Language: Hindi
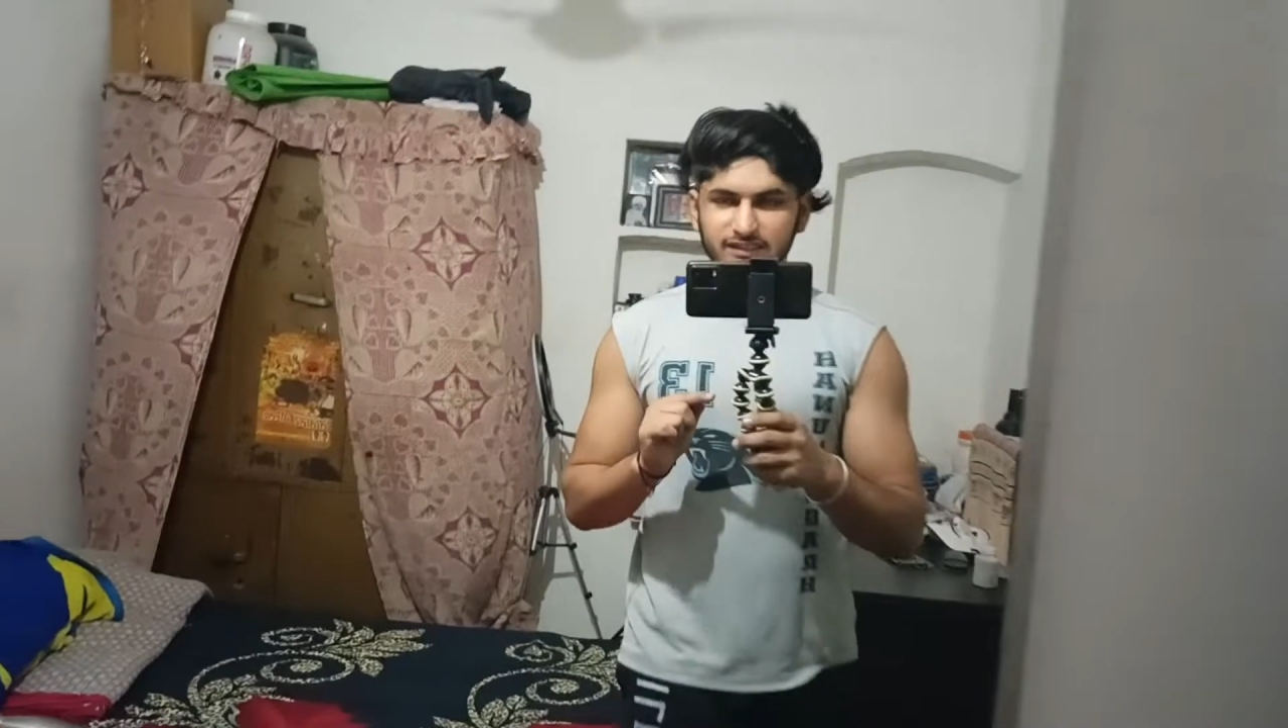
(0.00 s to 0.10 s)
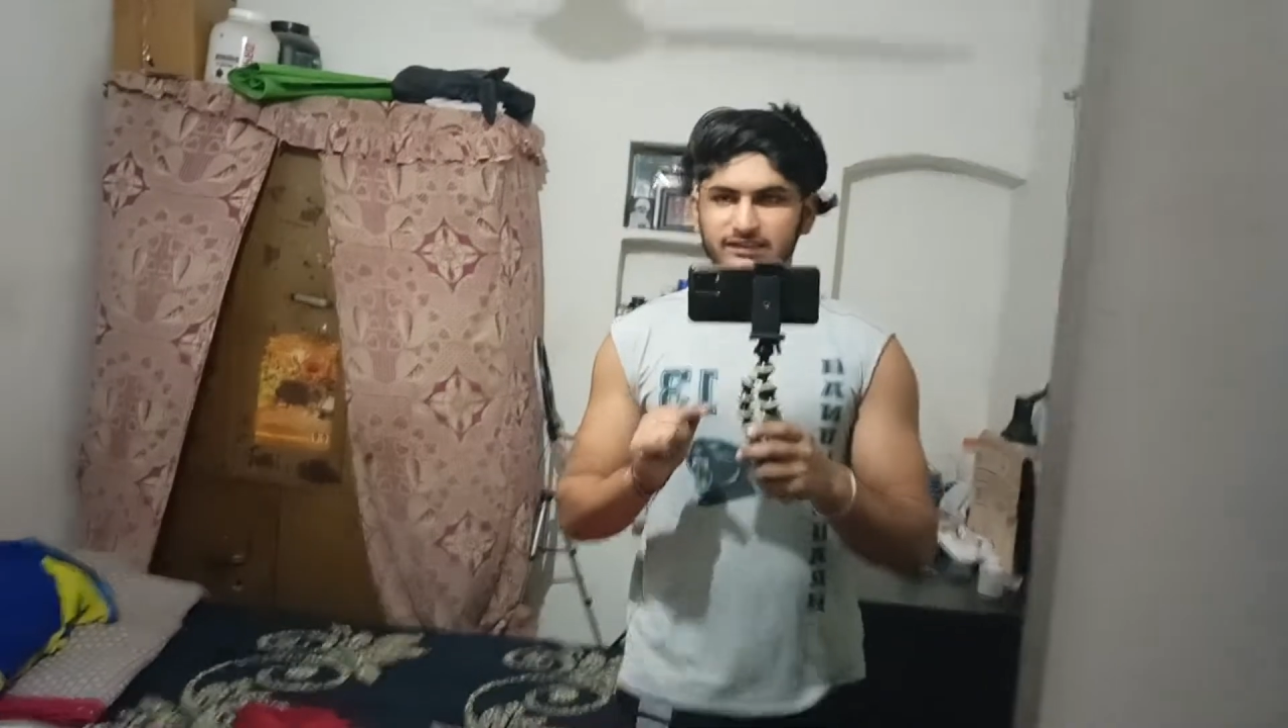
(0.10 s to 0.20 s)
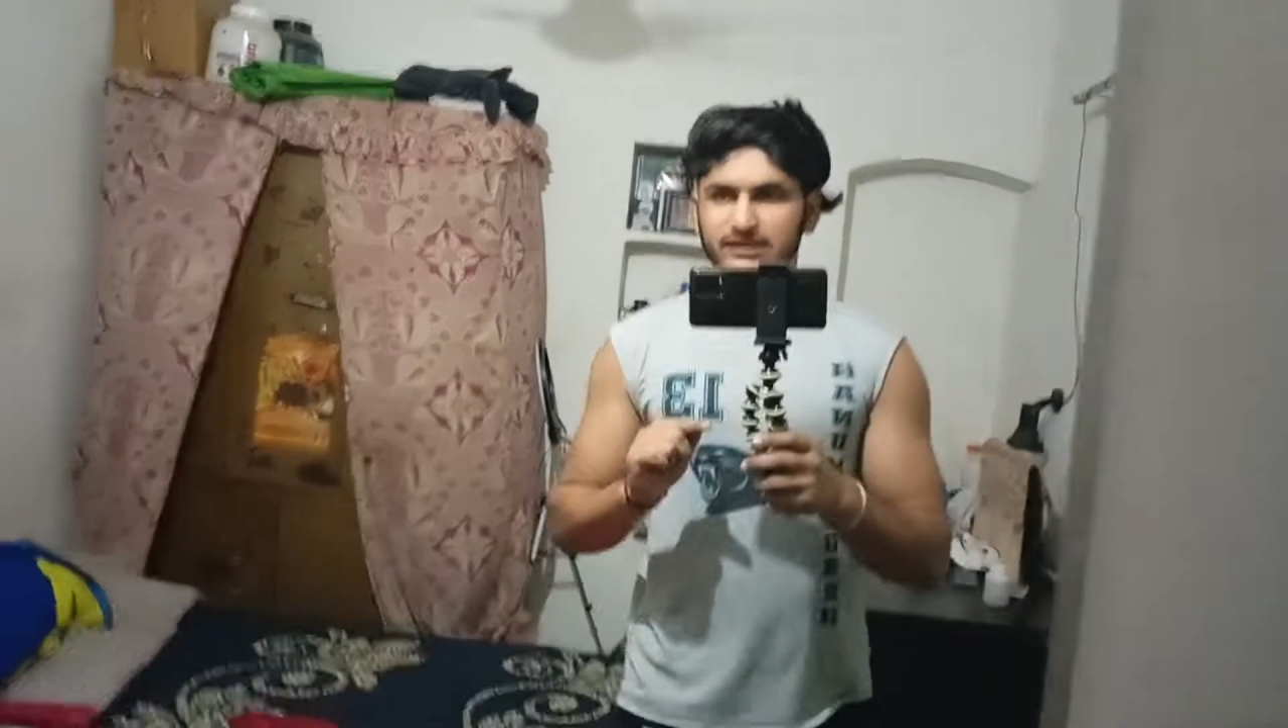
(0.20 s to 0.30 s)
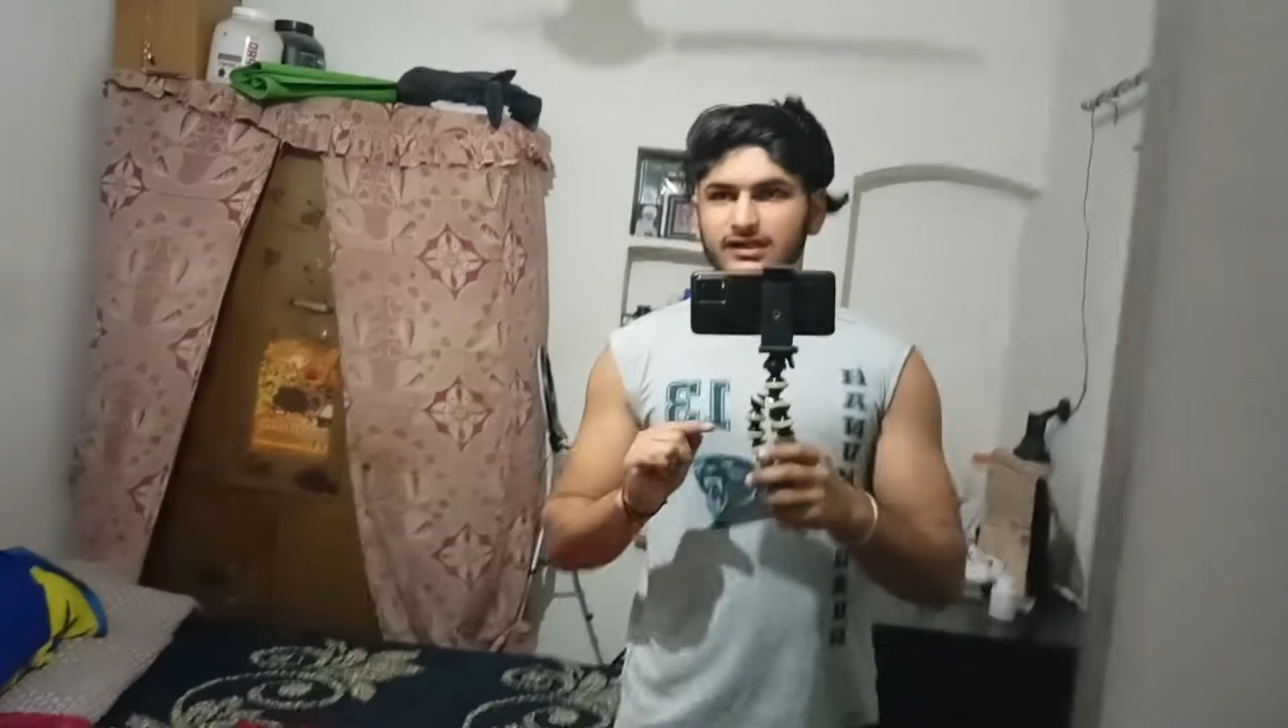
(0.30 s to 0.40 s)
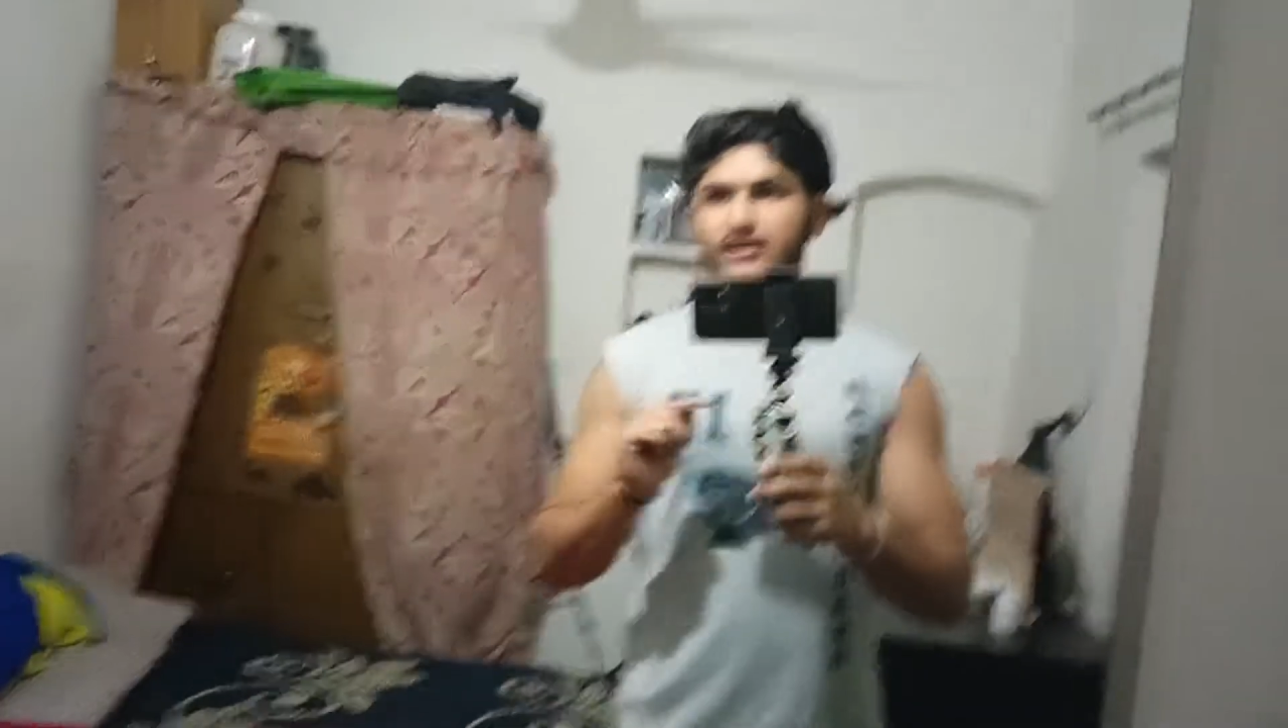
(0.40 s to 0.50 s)
नहीं
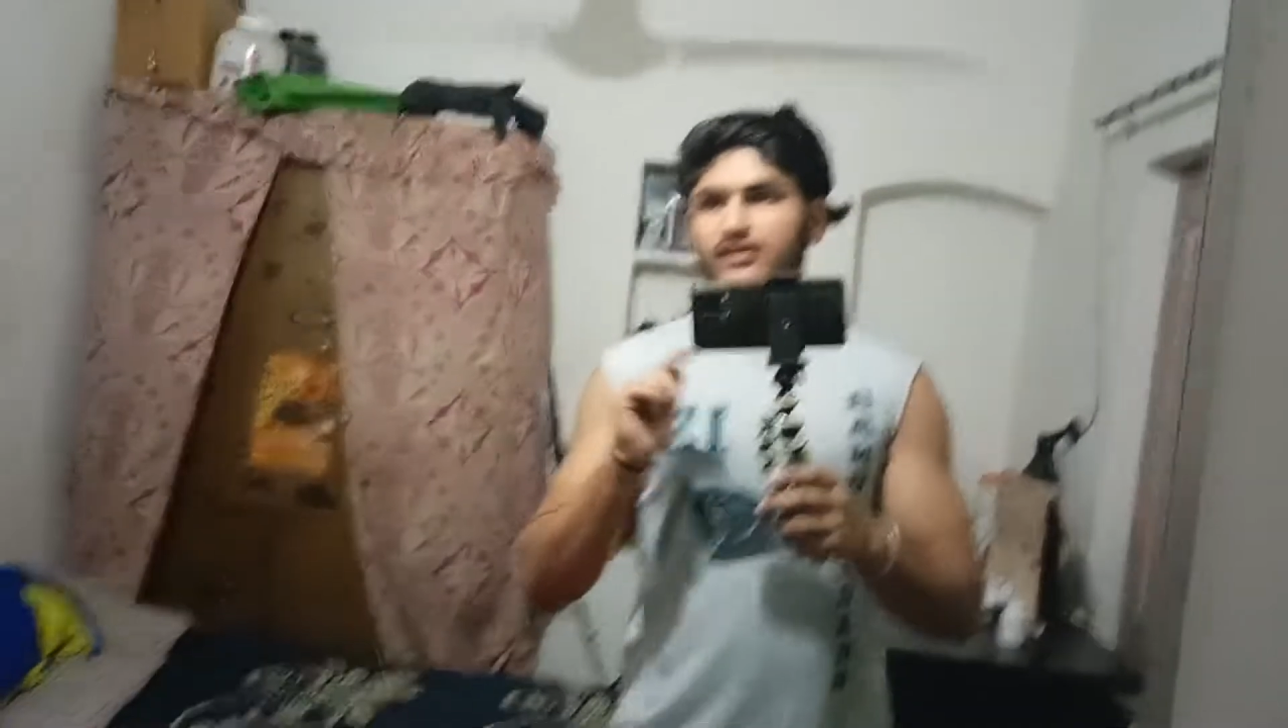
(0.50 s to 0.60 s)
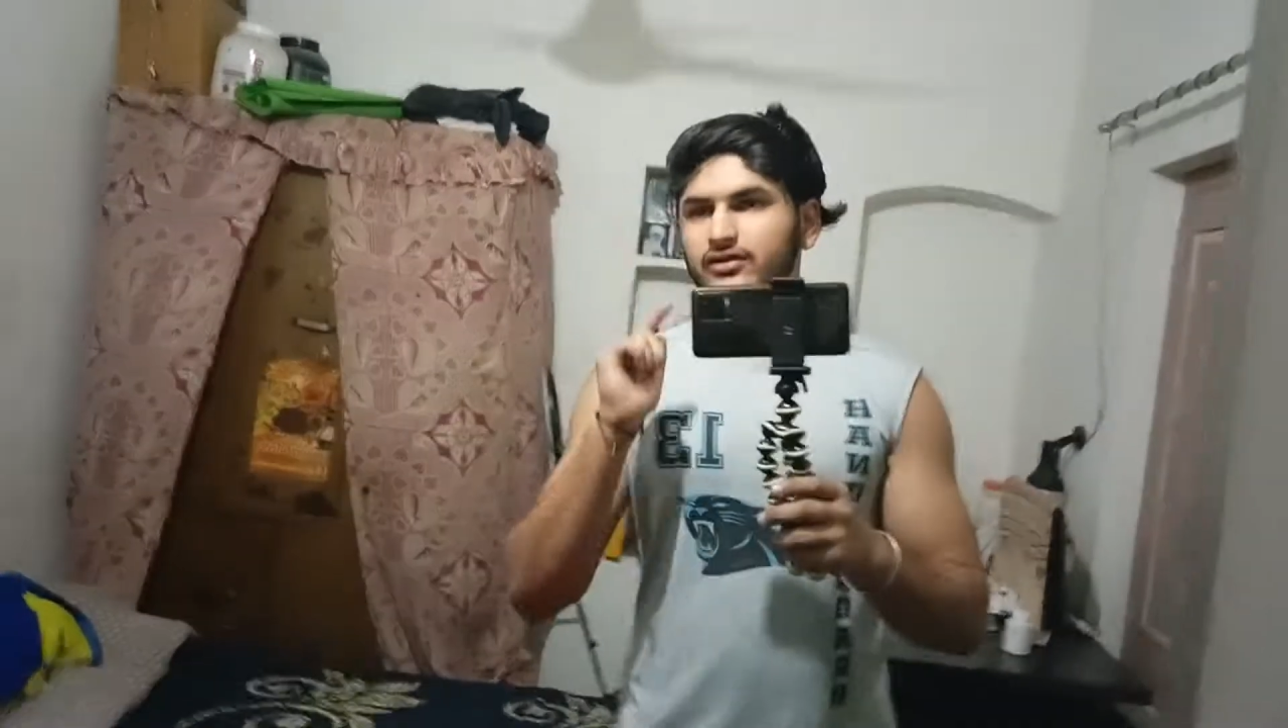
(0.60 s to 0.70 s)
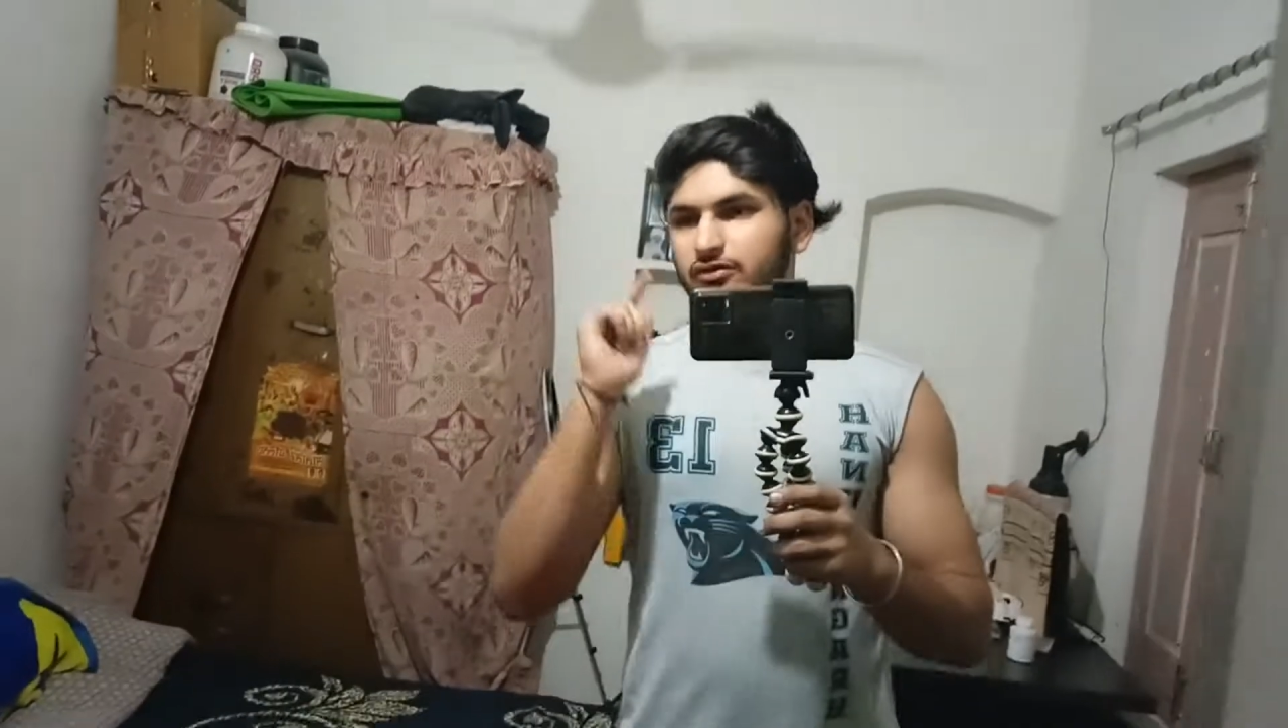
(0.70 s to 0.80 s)
दिख रहा